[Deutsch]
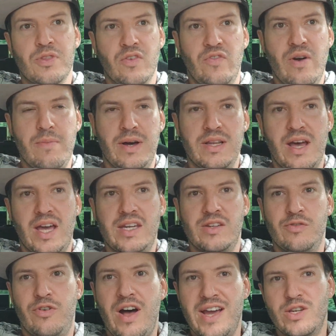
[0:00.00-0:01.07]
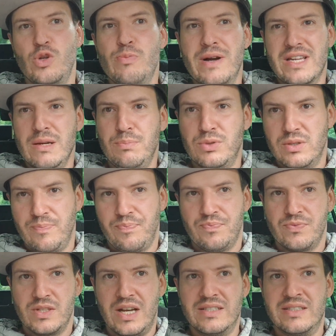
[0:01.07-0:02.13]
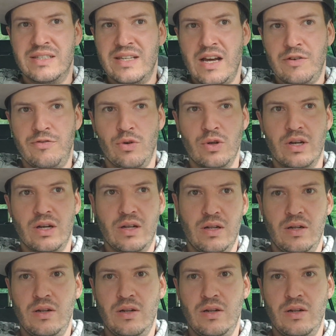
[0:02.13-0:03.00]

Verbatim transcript: wenn man einen Verein übergibt an seinen Nachfolger,